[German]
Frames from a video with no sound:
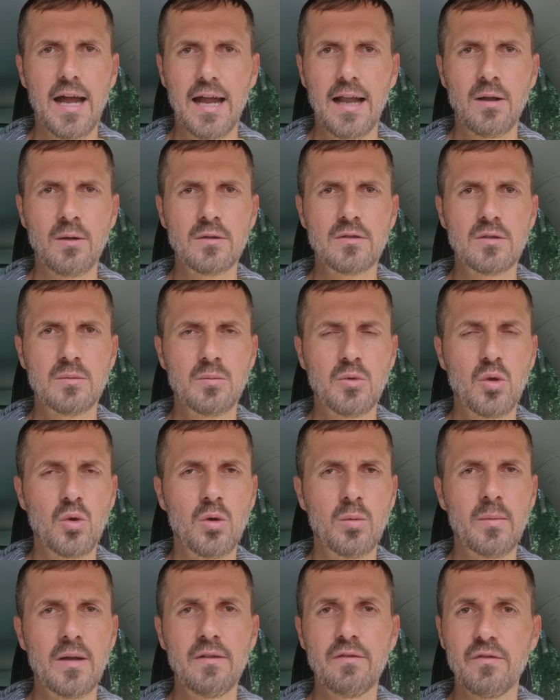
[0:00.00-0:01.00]

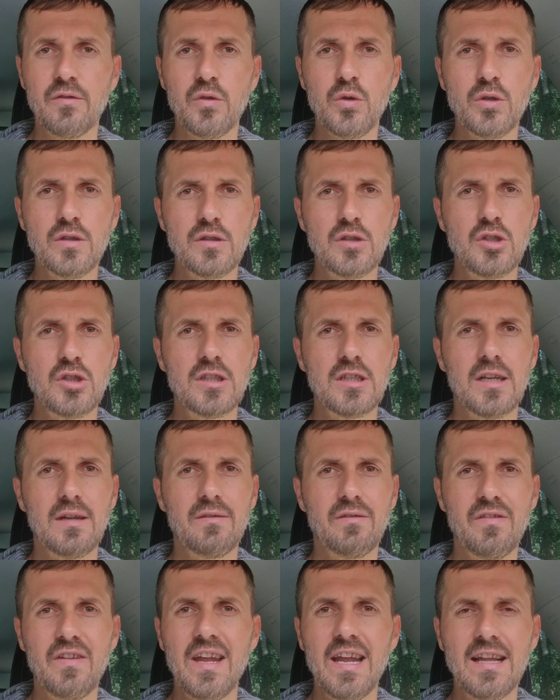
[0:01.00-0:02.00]
Heilungssymptome, physische
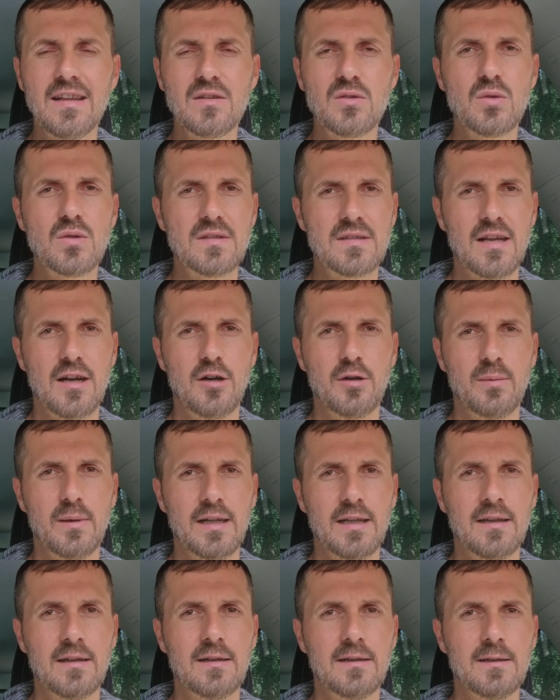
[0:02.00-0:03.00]
Weg zu
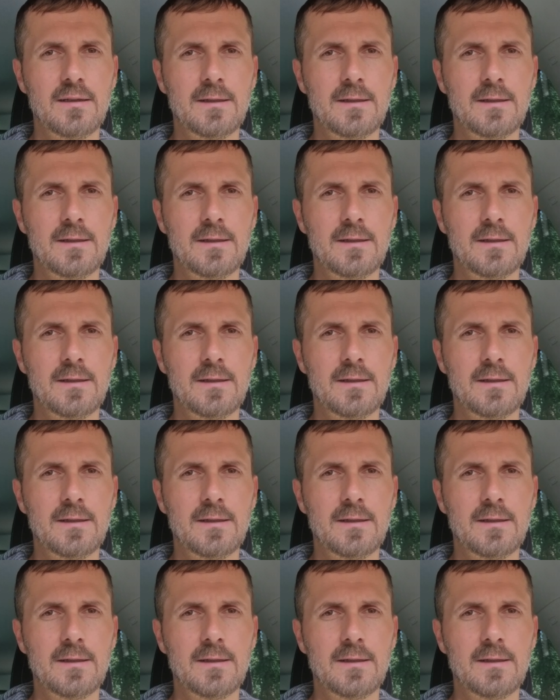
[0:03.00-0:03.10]
zaubern?